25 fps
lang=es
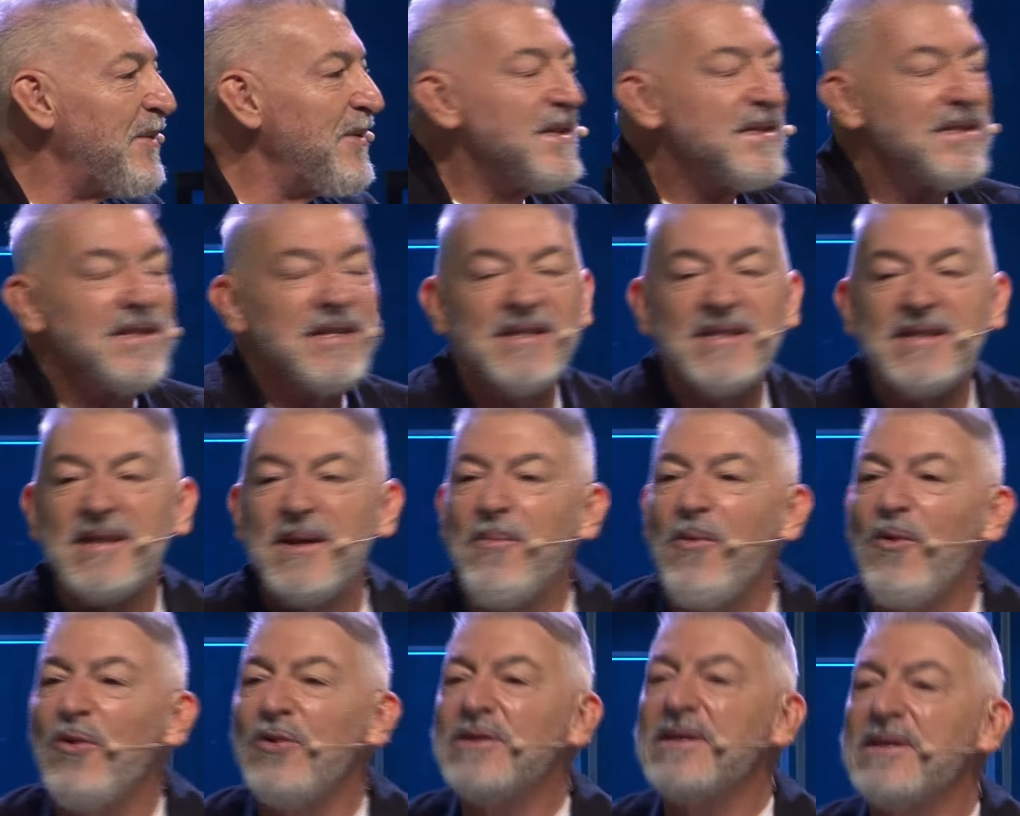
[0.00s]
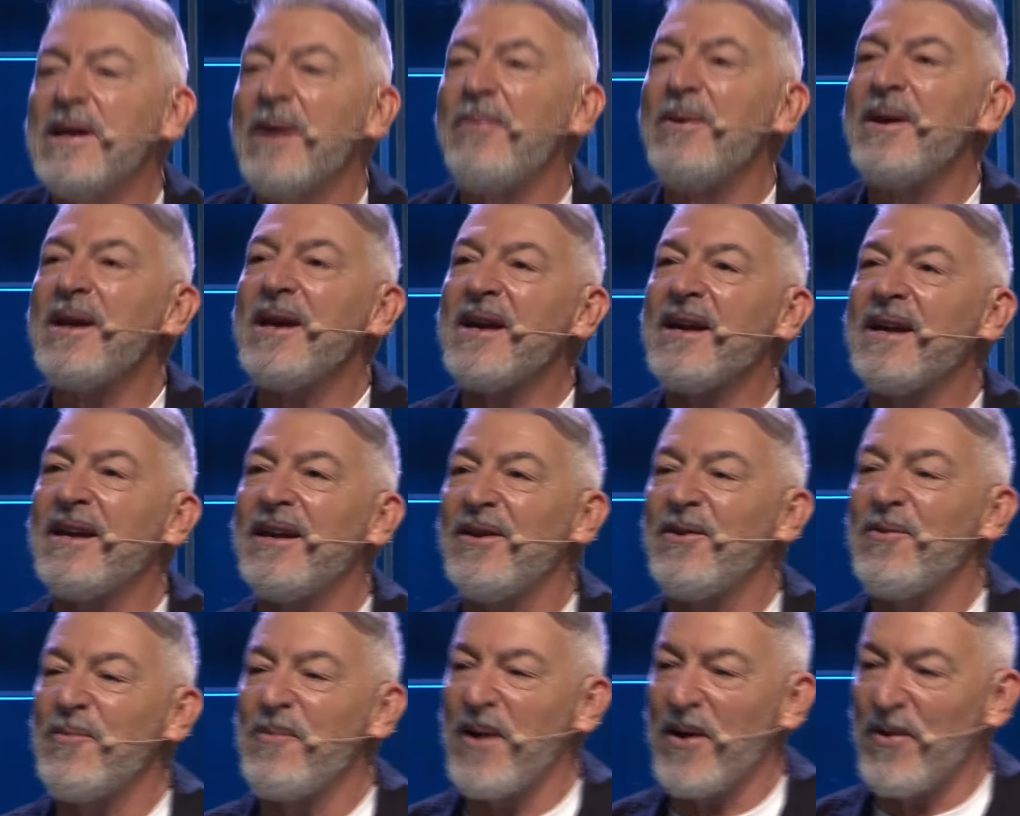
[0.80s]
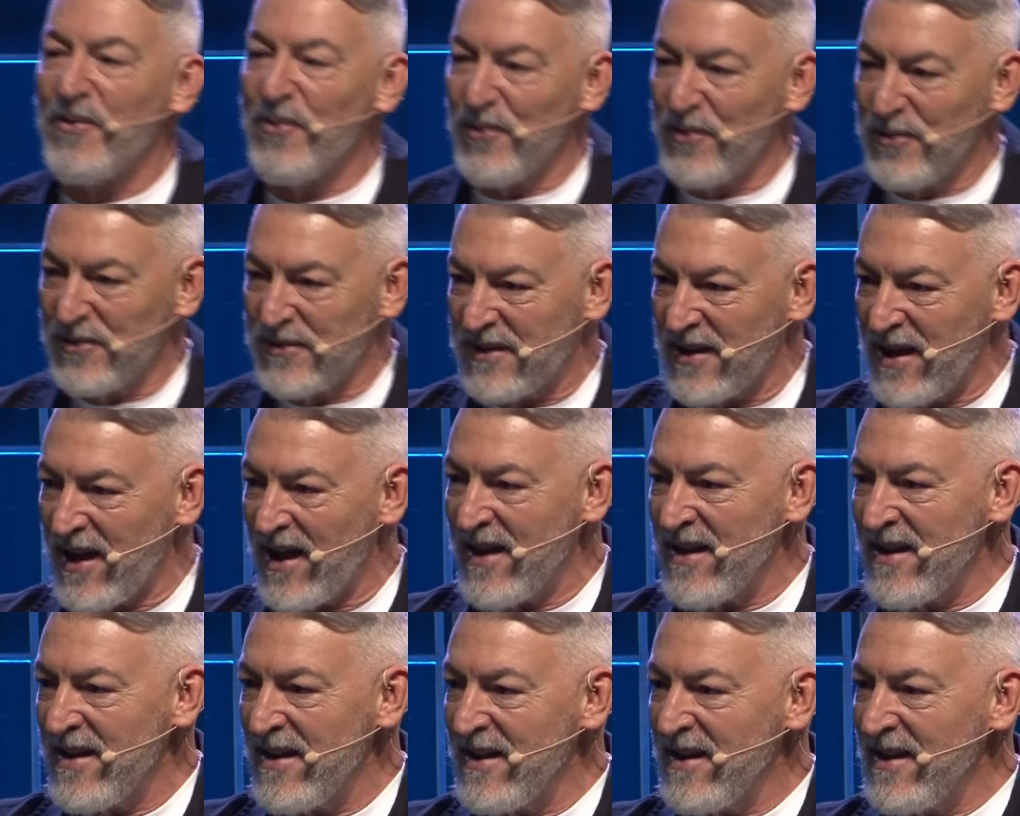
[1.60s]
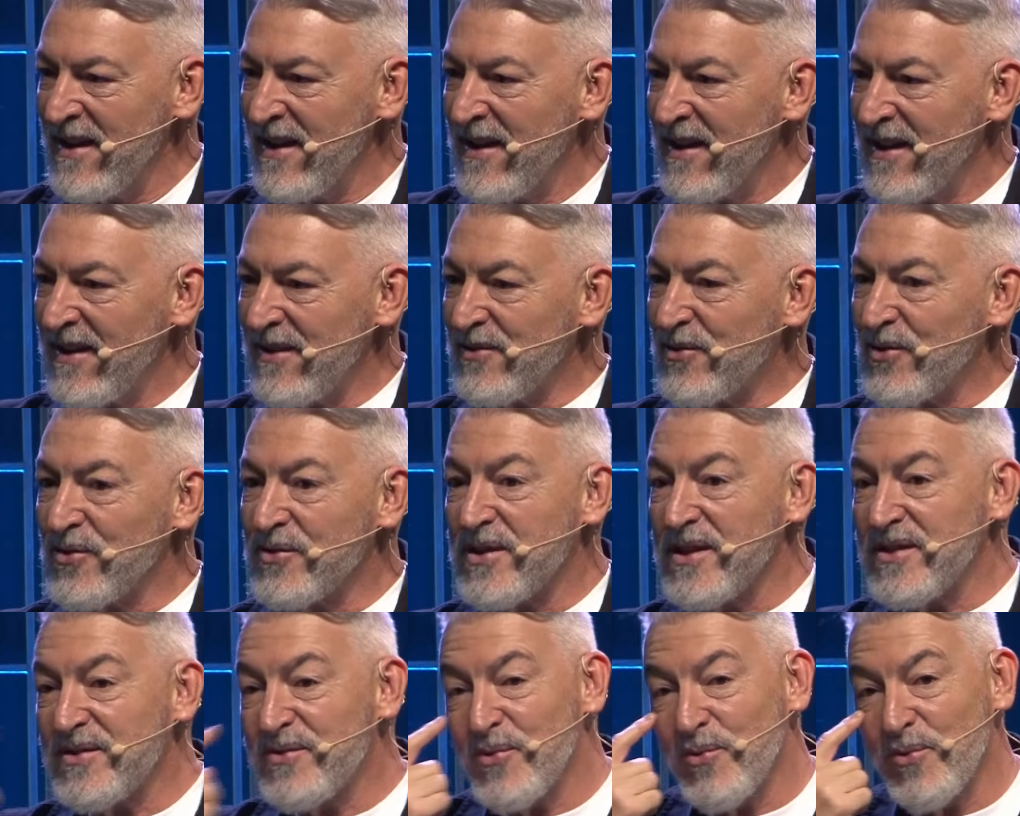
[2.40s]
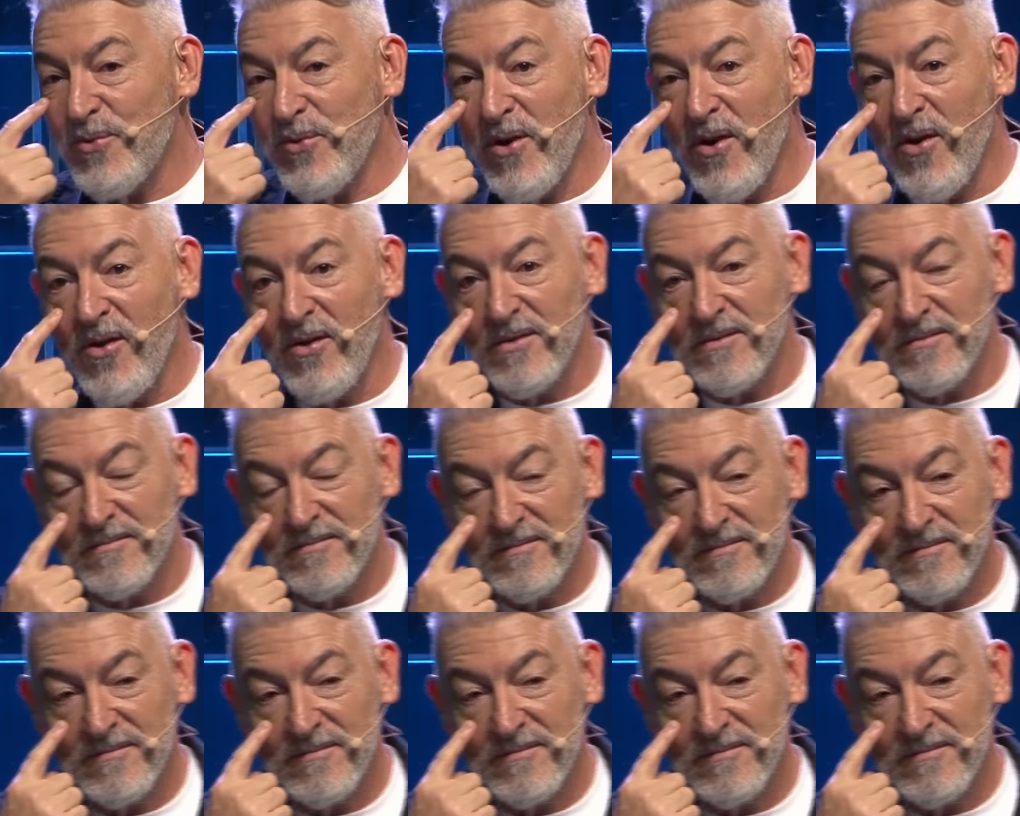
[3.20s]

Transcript: va a decir, si vos sabés que no me gusta, entonces uno